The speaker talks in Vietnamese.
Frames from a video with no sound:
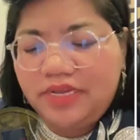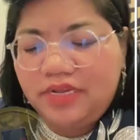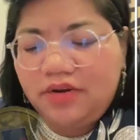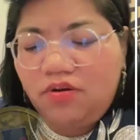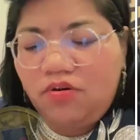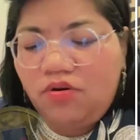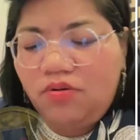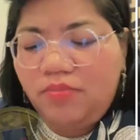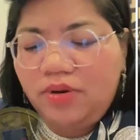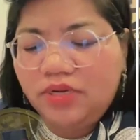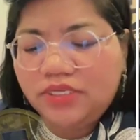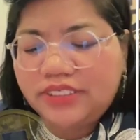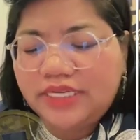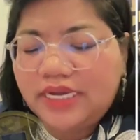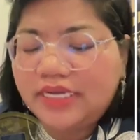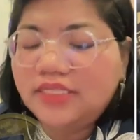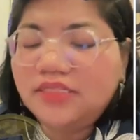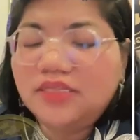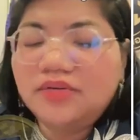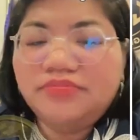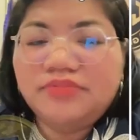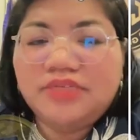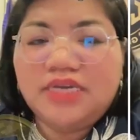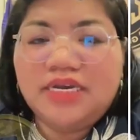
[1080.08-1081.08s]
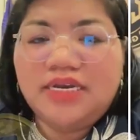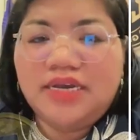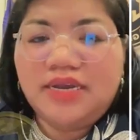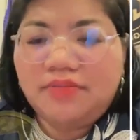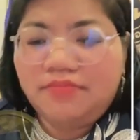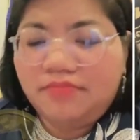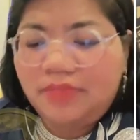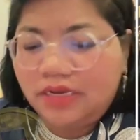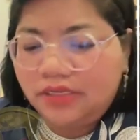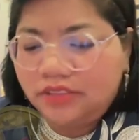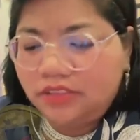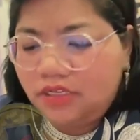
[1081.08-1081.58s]
lìa lỗ bao trái từ trái
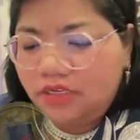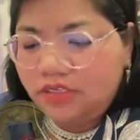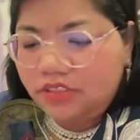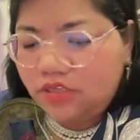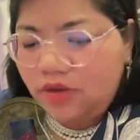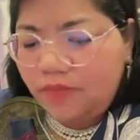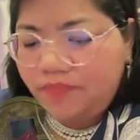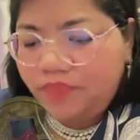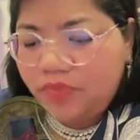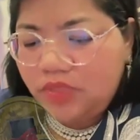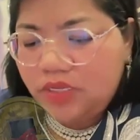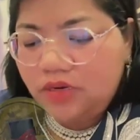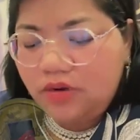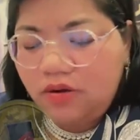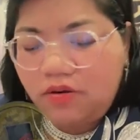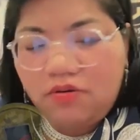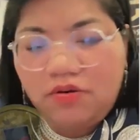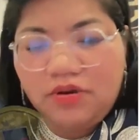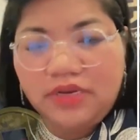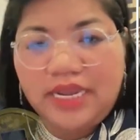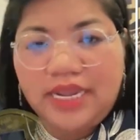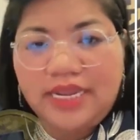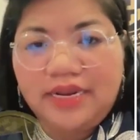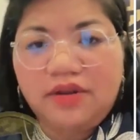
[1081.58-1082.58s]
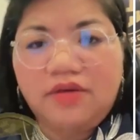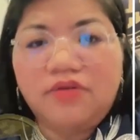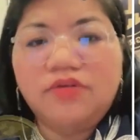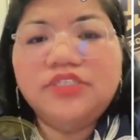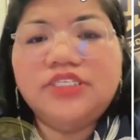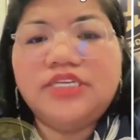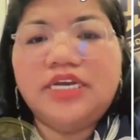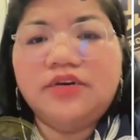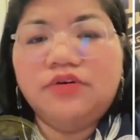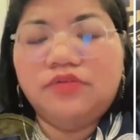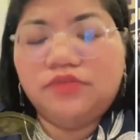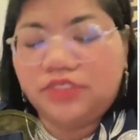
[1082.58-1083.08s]
anh bận tới trong từ lỗ ngay
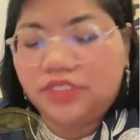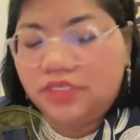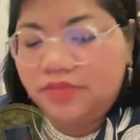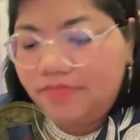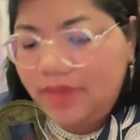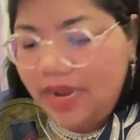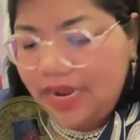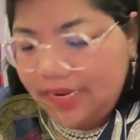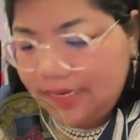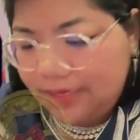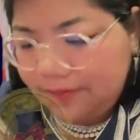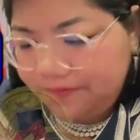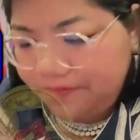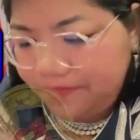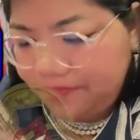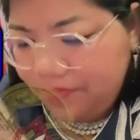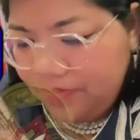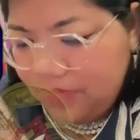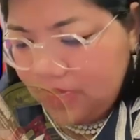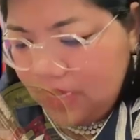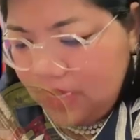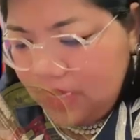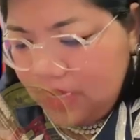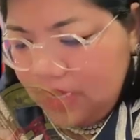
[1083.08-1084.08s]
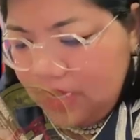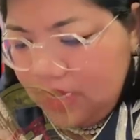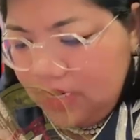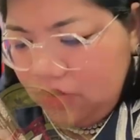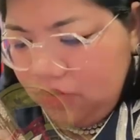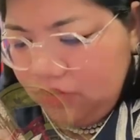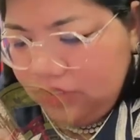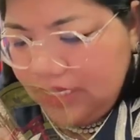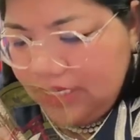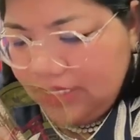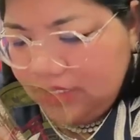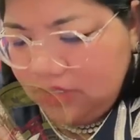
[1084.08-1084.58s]
lỗ trái hồ si bàn
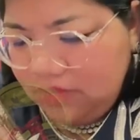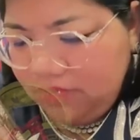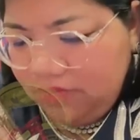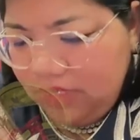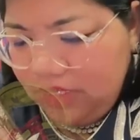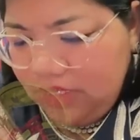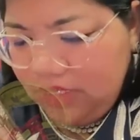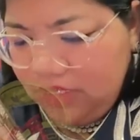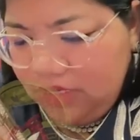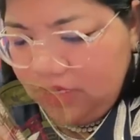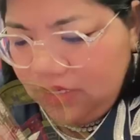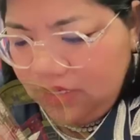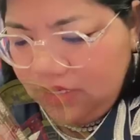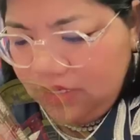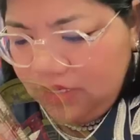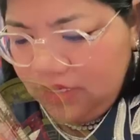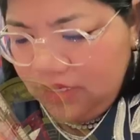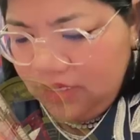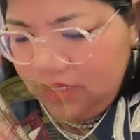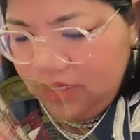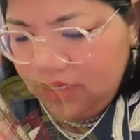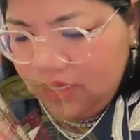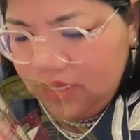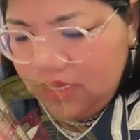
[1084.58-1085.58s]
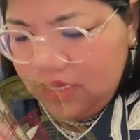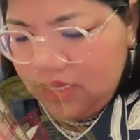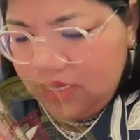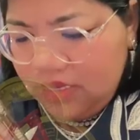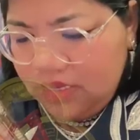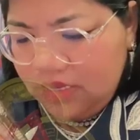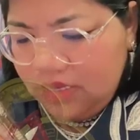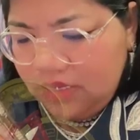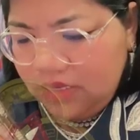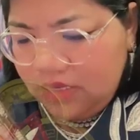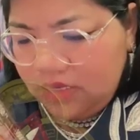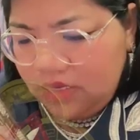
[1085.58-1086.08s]
lột ta sập bên khơi
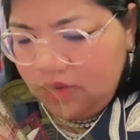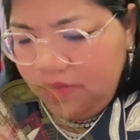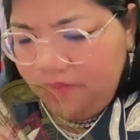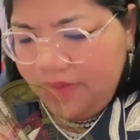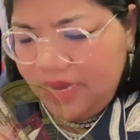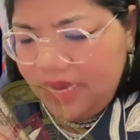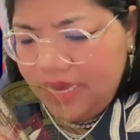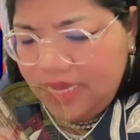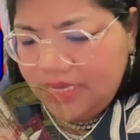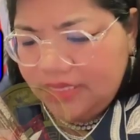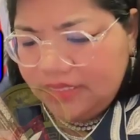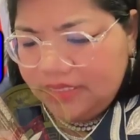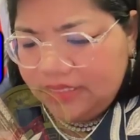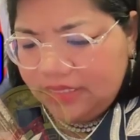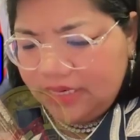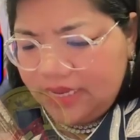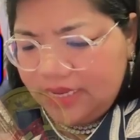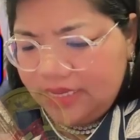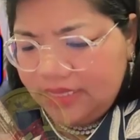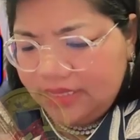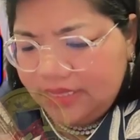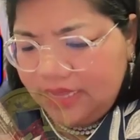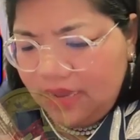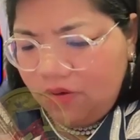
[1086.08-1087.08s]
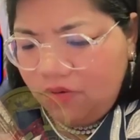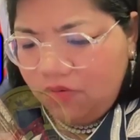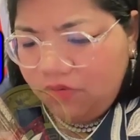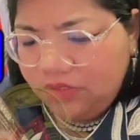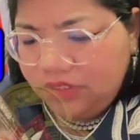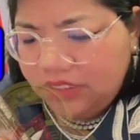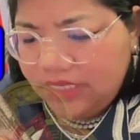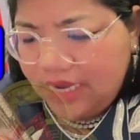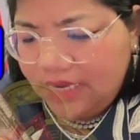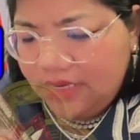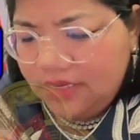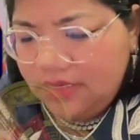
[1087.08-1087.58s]
mình sẽ đây
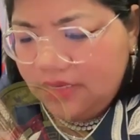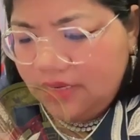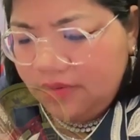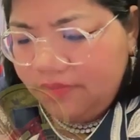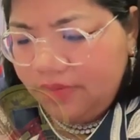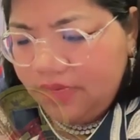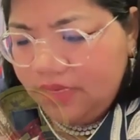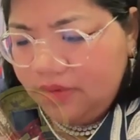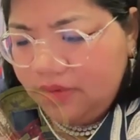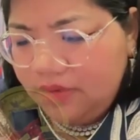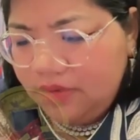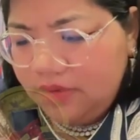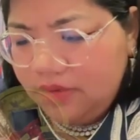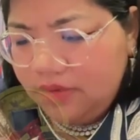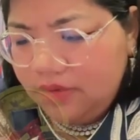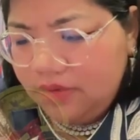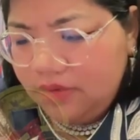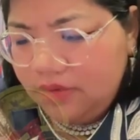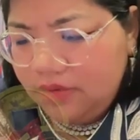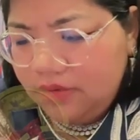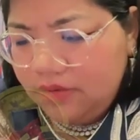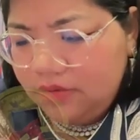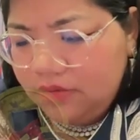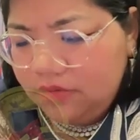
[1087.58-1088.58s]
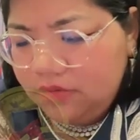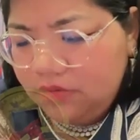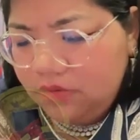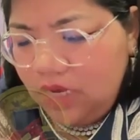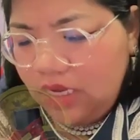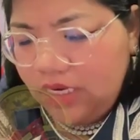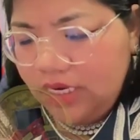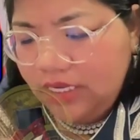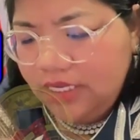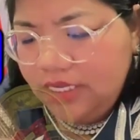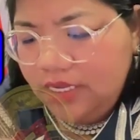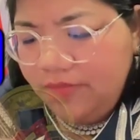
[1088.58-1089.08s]
tao trái nhưng mình ở
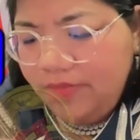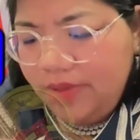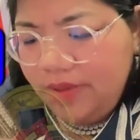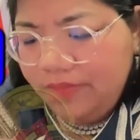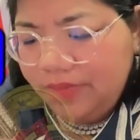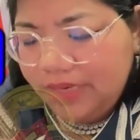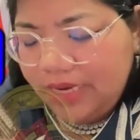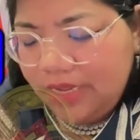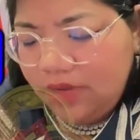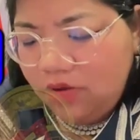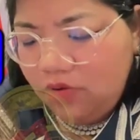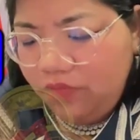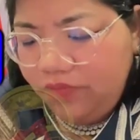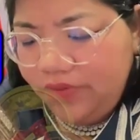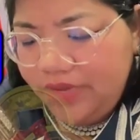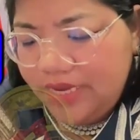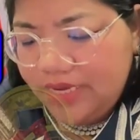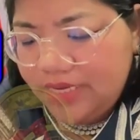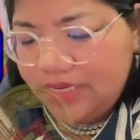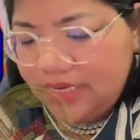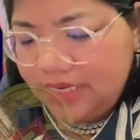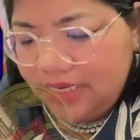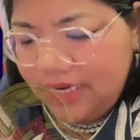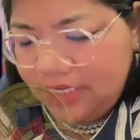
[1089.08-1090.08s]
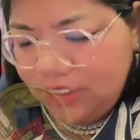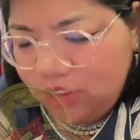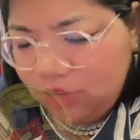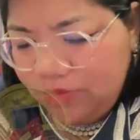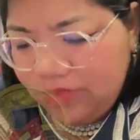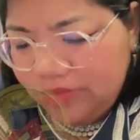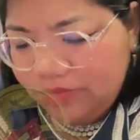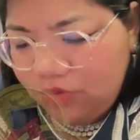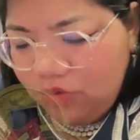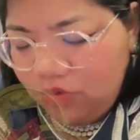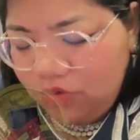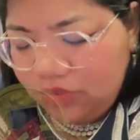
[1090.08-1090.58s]
ở nắng như miền mình ngủ vía trái nát chỉ
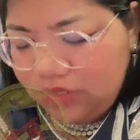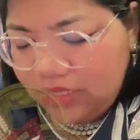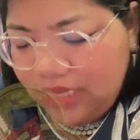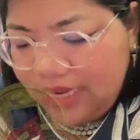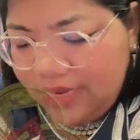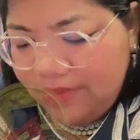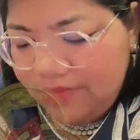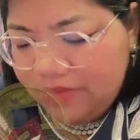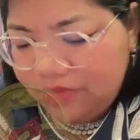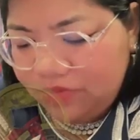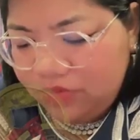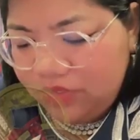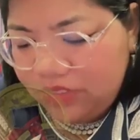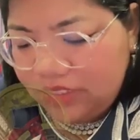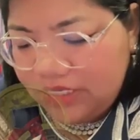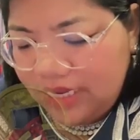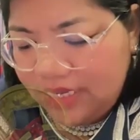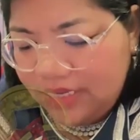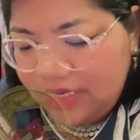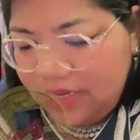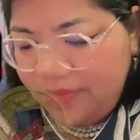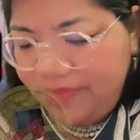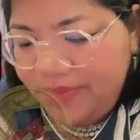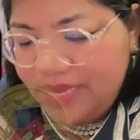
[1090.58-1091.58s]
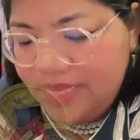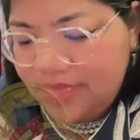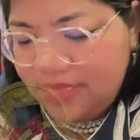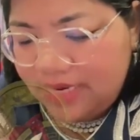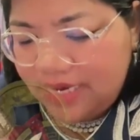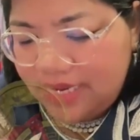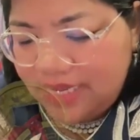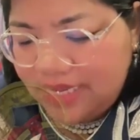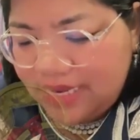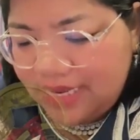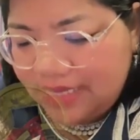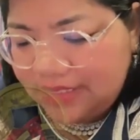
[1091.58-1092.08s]
việc số lột ta mình xuôi trái mình
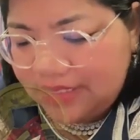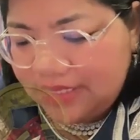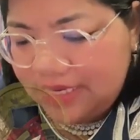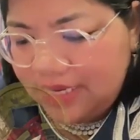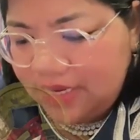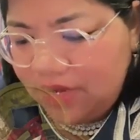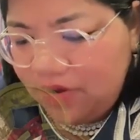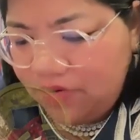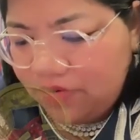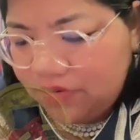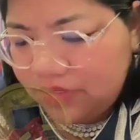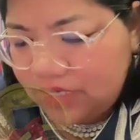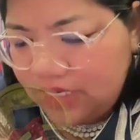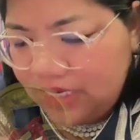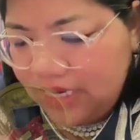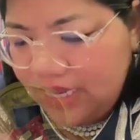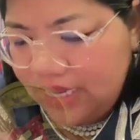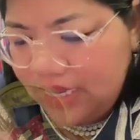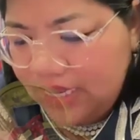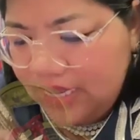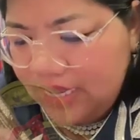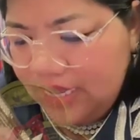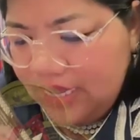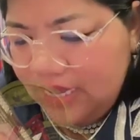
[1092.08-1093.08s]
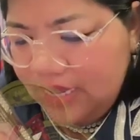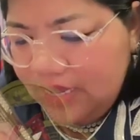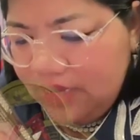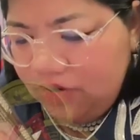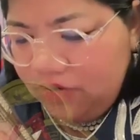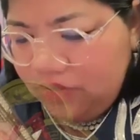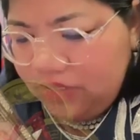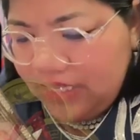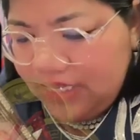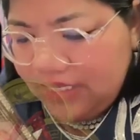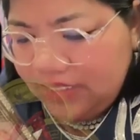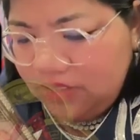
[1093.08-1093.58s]
sẽ đây trái sẽ không trái nát
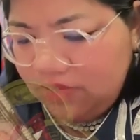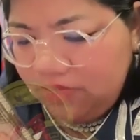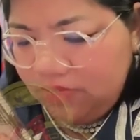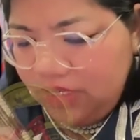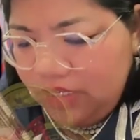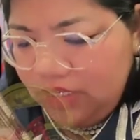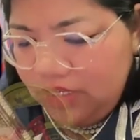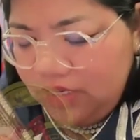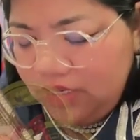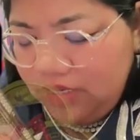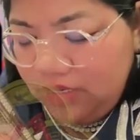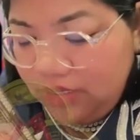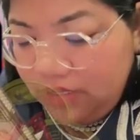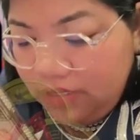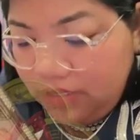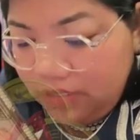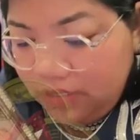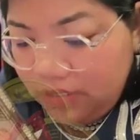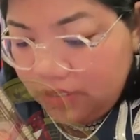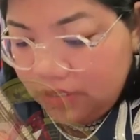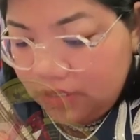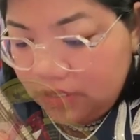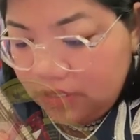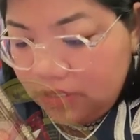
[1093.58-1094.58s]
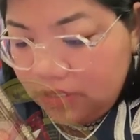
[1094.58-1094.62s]
lột ta sập bên khơi